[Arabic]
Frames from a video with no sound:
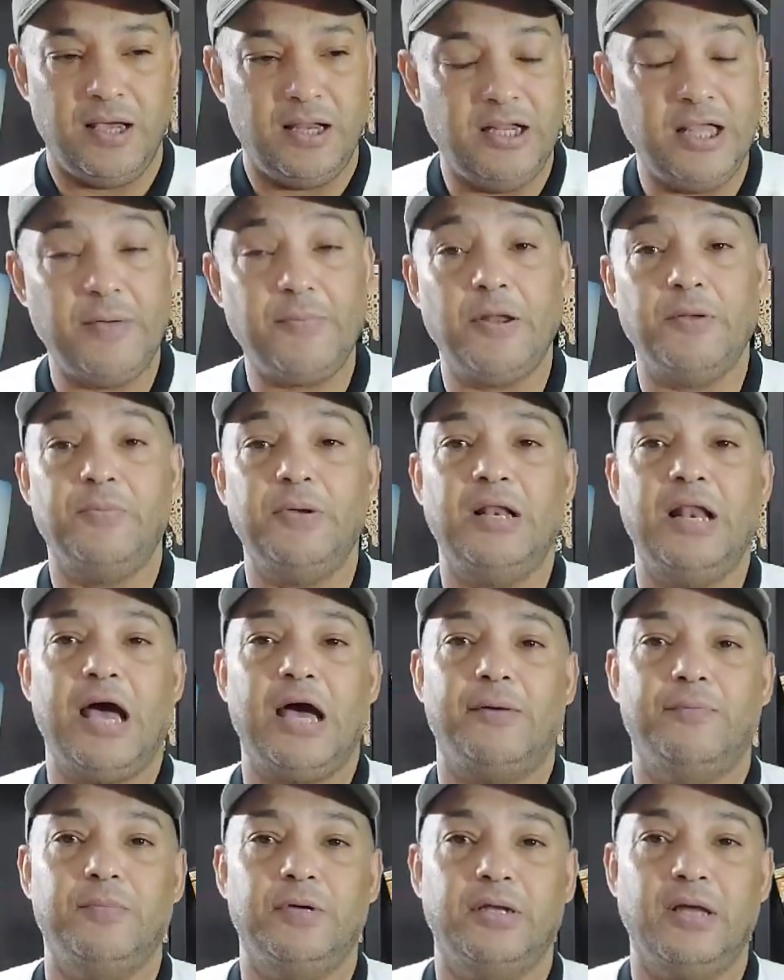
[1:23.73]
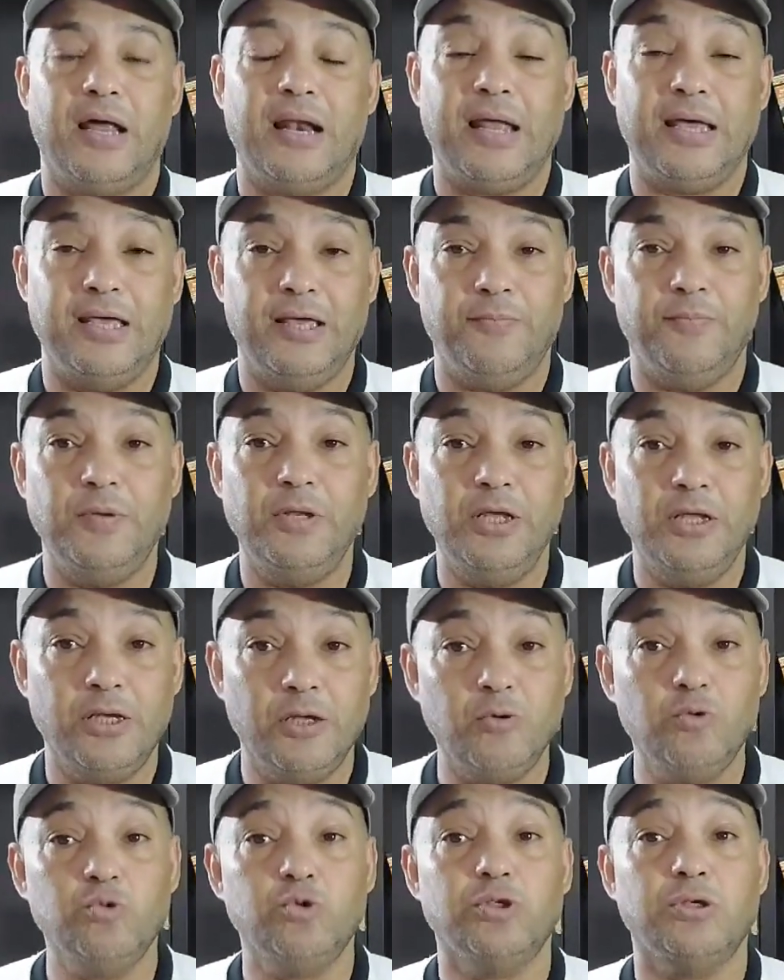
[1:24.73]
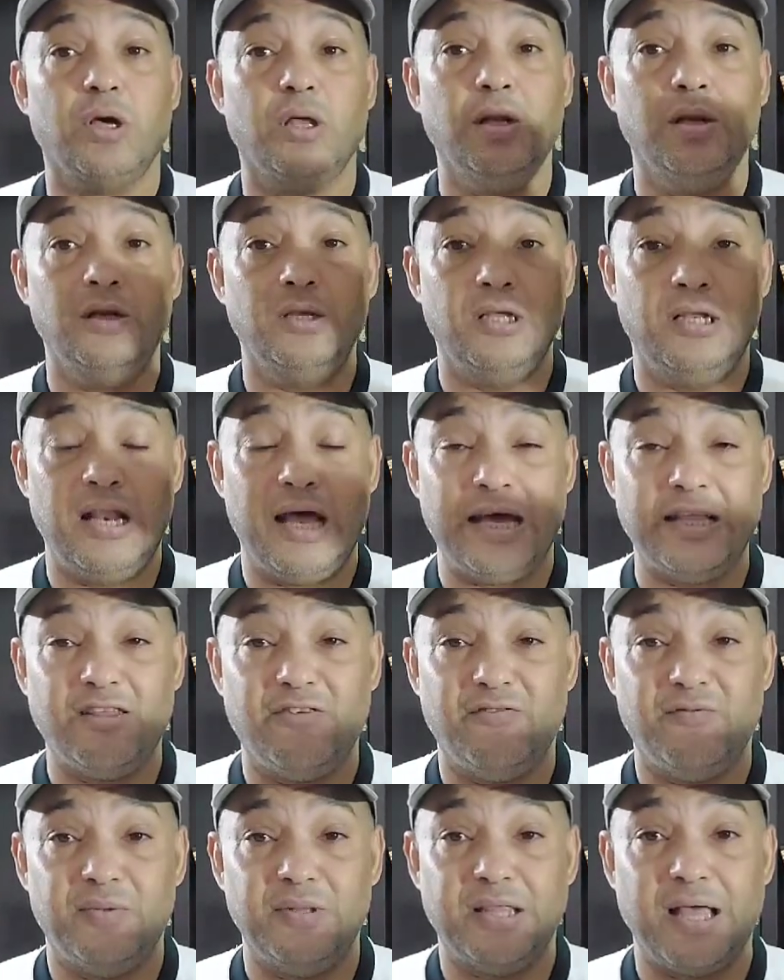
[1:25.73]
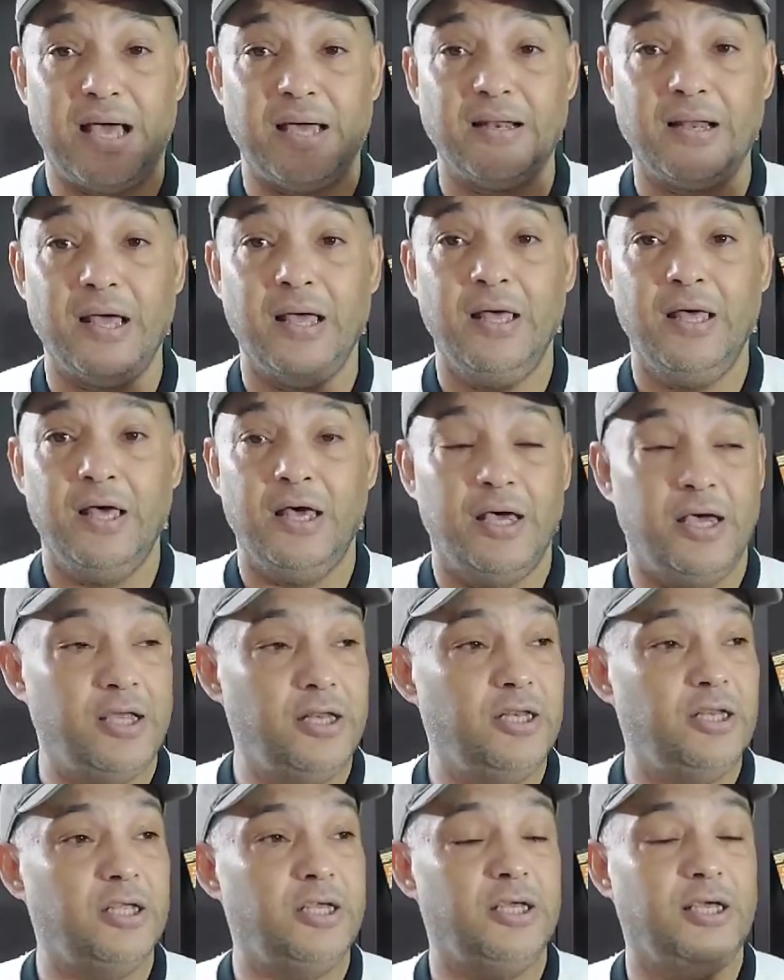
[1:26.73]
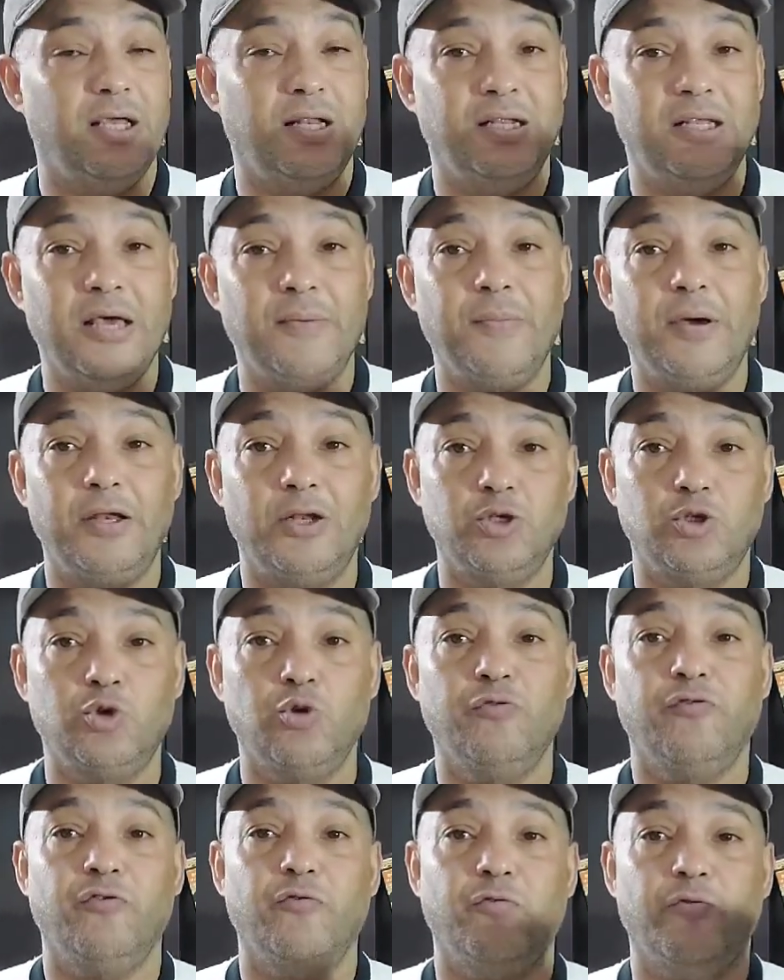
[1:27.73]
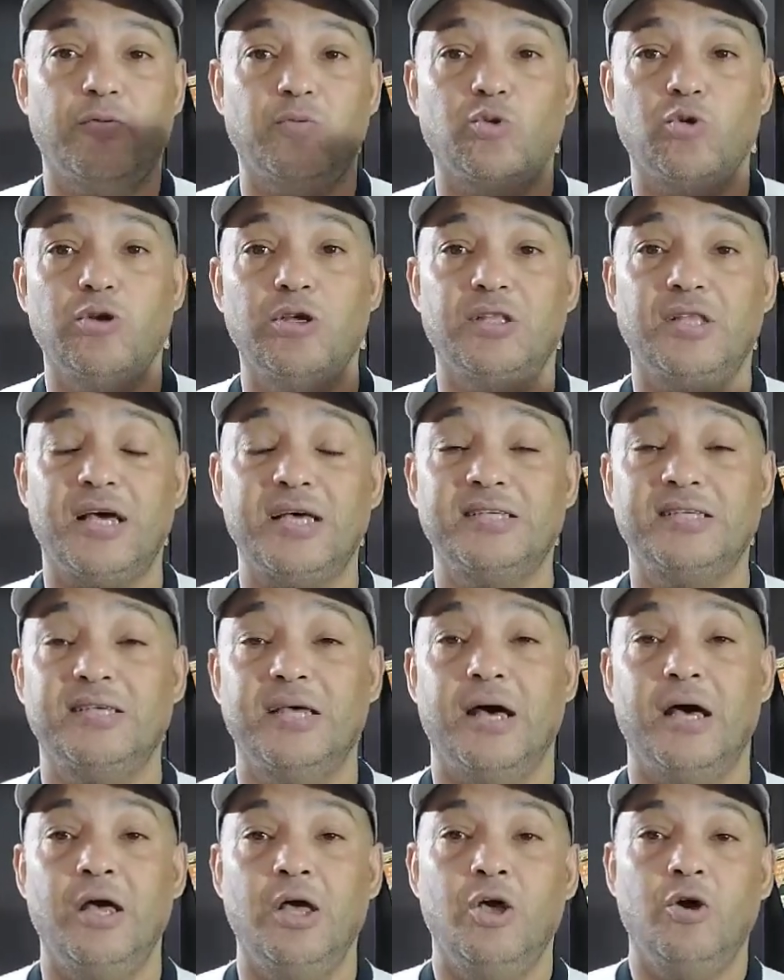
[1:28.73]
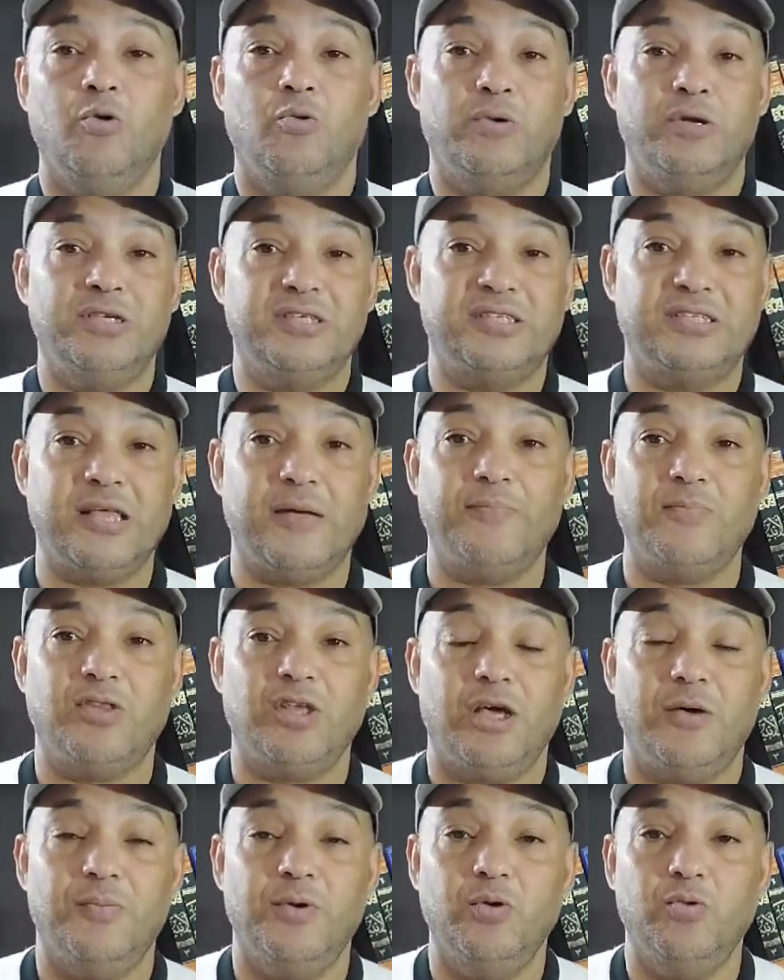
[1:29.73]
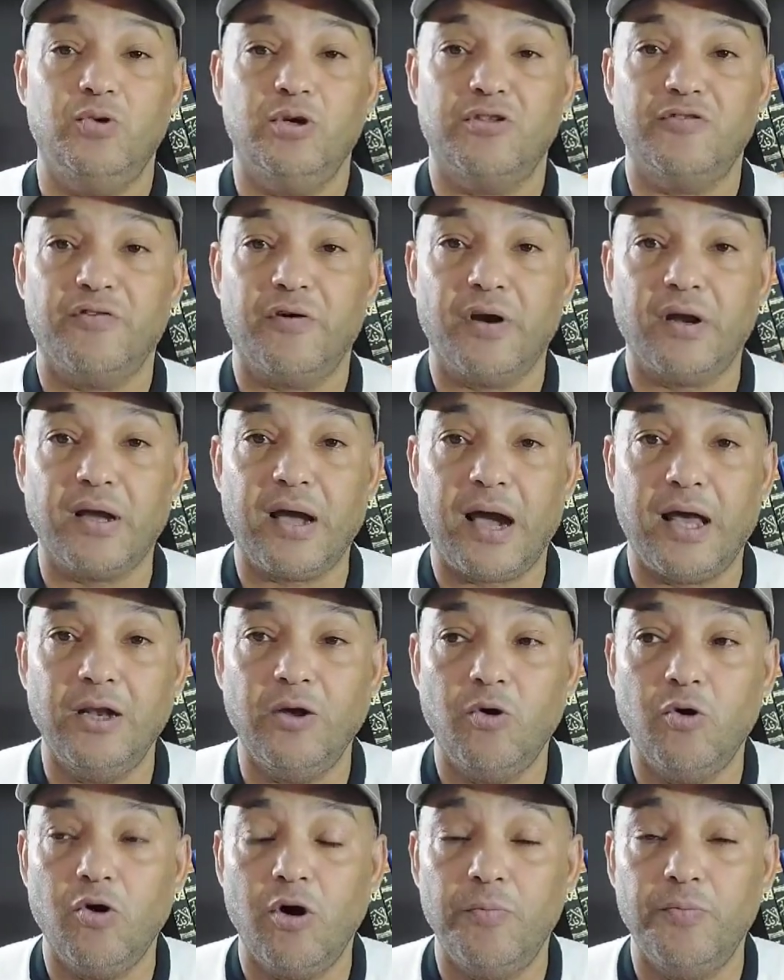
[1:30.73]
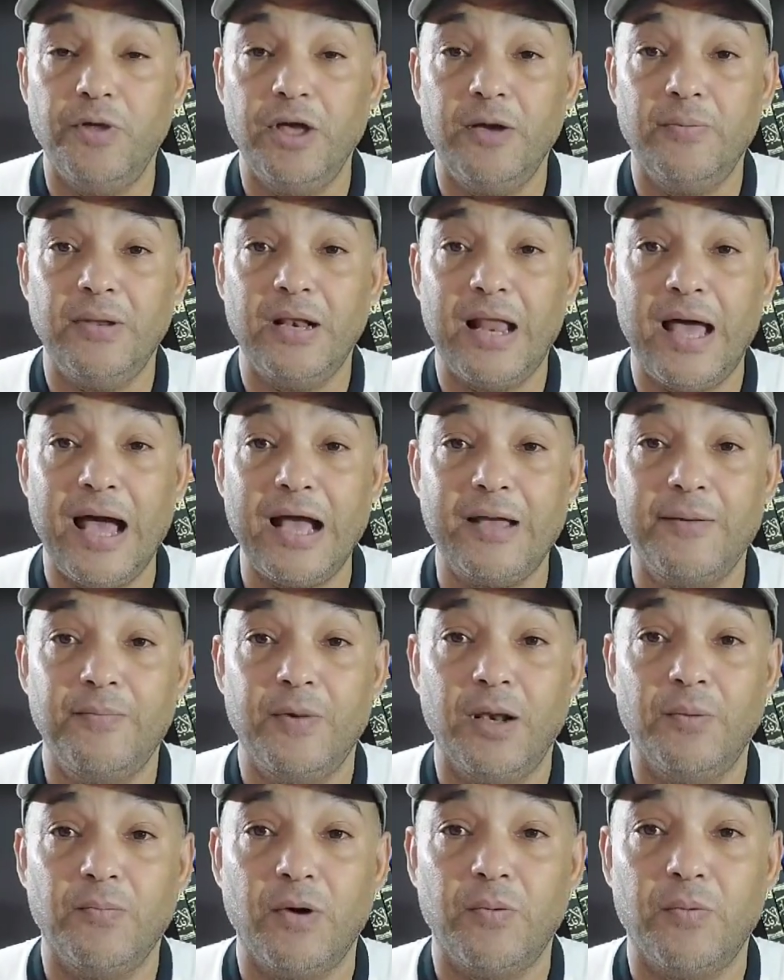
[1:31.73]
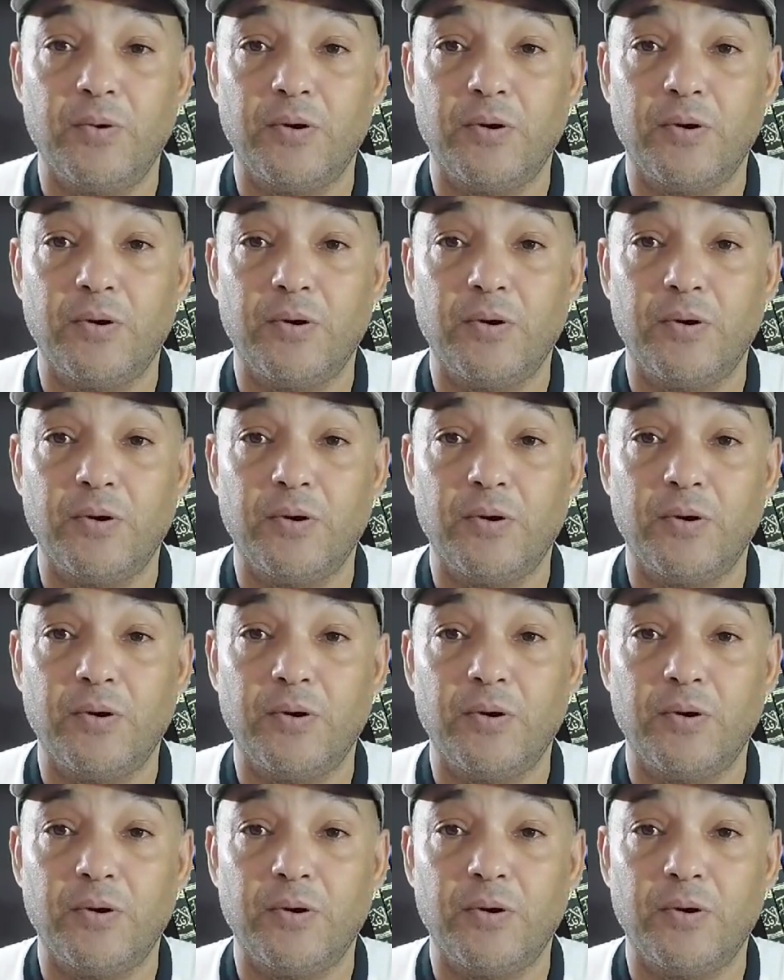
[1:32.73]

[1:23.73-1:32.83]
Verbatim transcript: اليمن بيلعب مين انا يهمني نوصل للهدف بتاعنا ان اليمن نشوفه في بطوله اسيا ونستمتع بيه ونتفرج عليه وهو بيعمل اجمل